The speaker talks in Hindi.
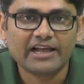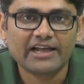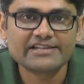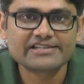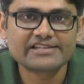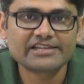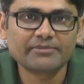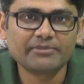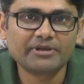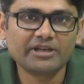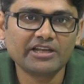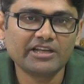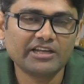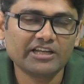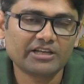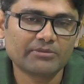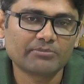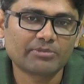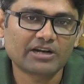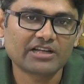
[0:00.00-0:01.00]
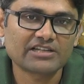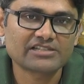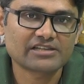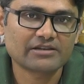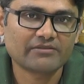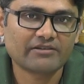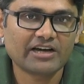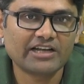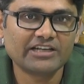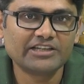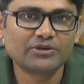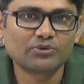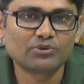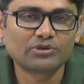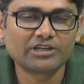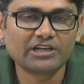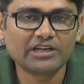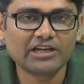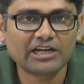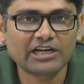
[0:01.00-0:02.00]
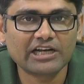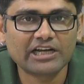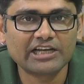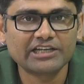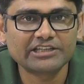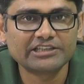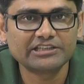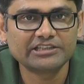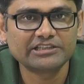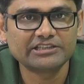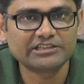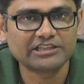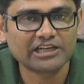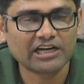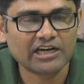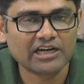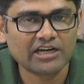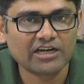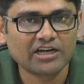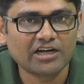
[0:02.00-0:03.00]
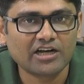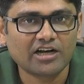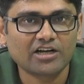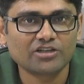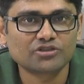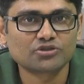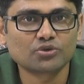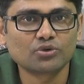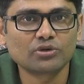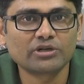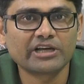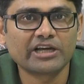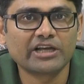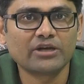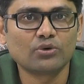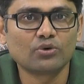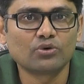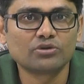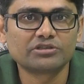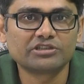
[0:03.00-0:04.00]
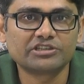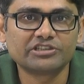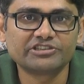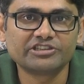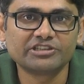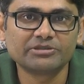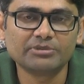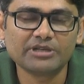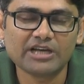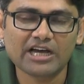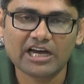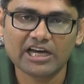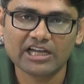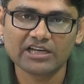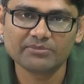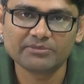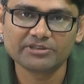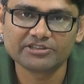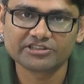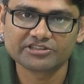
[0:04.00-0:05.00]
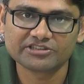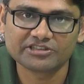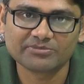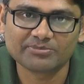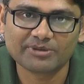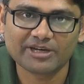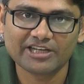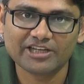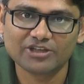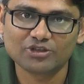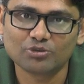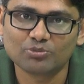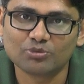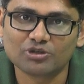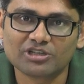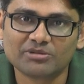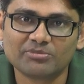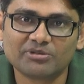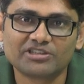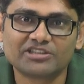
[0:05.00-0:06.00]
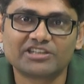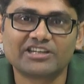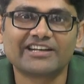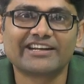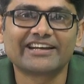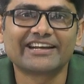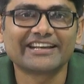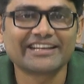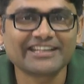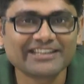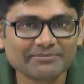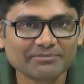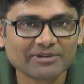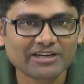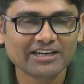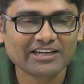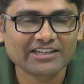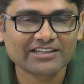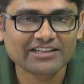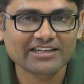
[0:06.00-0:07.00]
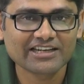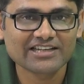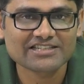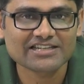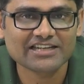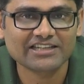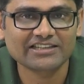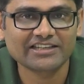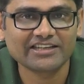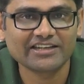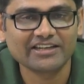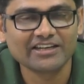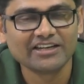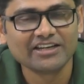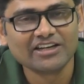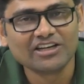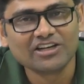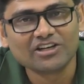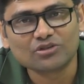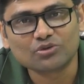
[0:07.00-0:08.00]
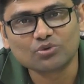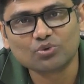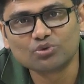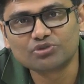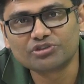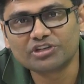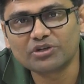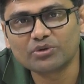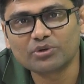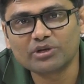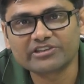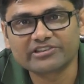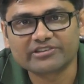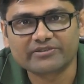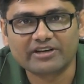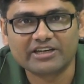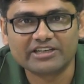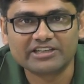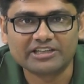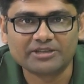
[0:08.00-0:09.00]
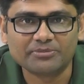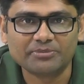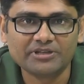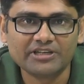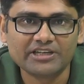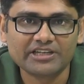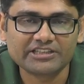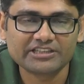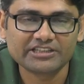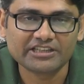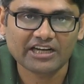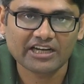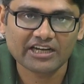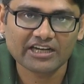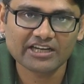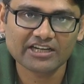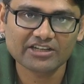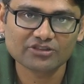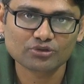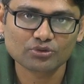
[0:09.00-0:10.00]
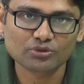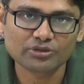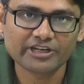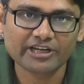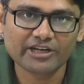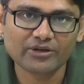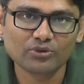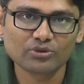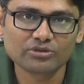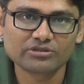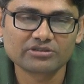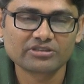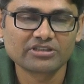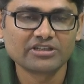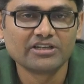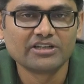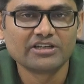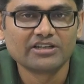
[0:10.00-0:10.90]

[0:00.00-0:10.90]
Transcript: ऐसे में एक बड़ा सवाल ये उठने लगा है कि क्या अशोक गहलोत किसी भी हाल में सचिन पायलट को मुख्यमंत्री नहीं बनने देना चाहते हैं दूसरी ओर एक सवाल ये भी है कि अगर अशोक गहलोत